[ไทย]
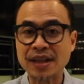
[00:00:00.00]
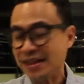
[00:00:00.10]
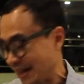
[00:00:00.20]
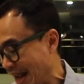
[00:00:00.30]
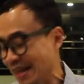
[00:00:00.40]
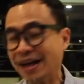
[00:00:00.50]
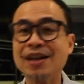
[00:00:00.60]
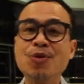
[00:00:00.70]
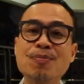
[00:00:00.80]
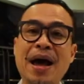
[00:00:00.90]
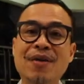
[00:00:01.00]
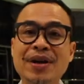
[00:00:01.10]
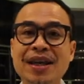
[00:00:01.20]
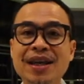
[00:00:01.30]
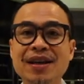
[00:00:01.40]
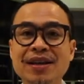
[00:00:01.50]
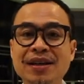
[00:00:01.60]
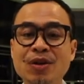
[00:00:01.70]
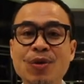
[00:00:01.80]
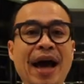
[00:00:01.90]
ถ้าใส่อย่างที่ลุงมาวันนี้
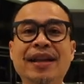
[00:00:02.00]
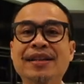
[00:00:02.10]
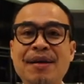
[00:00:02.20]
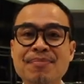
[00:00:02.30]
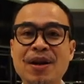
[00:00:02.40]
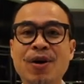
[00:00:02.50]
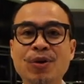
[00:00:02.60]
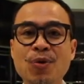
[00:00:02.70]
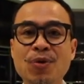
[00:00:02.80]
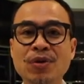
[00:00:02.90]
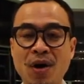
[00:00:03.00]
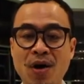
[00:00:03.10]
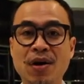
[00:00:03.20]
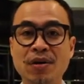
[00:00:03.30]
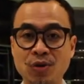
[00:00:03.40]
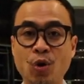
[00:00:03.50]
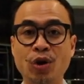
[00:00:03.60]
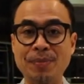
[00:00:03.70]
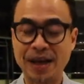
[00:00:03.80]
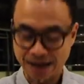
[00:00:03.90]
คือลุงอัดเต็มมาลองดูก็ก
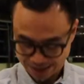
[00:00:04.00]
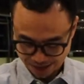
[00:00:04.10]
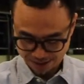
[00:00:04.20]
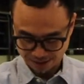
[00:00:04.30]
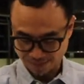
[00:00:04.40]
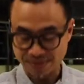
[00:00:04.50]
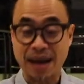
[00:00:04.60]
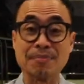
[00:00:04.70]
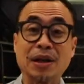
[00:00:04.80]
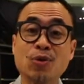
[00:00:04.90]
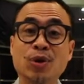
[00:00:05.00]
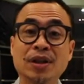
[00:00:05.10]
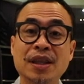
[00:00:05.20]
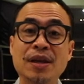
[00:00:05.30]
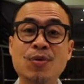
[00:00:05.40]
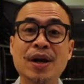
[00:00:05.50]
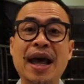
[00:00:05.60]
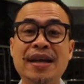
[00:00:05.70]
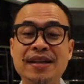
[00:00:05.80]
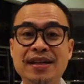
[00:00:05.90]
ดเหมือนกันนะตำแหน่งมันกดที่หัวไห
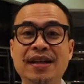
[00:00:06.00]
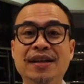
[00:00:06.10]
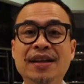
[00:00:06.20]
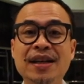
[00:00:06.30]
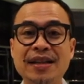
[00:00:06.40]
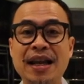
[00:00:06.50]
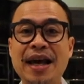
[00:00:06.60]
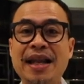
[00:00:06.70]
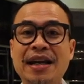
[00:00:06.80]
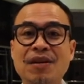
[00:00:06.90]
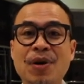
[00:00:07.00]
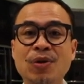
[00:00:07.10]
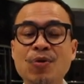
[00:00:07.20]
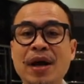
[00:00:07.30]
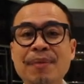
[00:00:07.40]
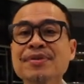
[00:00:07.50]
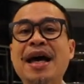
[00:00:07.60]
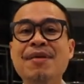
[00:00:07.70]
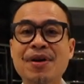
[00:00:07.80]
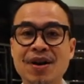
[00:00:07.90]
ล่นิดนึงแต่หลายท่านก็บอกลุงครับ
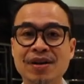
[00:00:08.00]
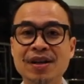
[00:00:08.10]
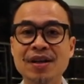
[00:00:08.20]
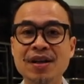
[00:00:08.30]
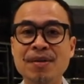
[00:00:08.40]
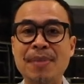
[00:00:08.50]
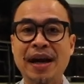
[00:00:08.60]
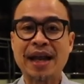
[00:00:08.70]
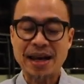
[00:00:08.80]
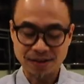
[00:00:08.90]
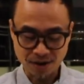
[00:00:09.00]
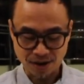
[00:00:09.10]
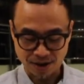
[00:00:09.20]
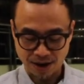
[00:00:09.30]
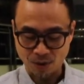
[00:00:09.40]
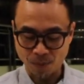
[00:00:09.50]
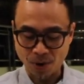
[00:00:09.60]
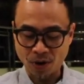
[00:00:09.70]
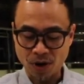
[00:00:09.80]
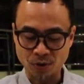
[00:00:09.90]
ใส่ไปก่อนบางท่านก็เอาอุป
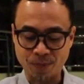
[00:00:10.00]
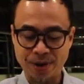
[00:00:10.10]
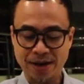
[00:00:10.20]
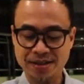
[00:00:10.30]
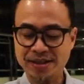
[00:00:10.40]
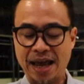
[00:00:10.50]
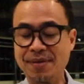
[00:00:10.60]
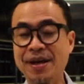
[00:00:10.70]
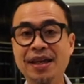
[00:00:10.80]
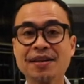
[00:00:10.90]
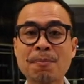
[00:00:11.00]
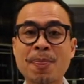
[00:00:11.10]
กรณ์อุปเลนใส่ไปนี้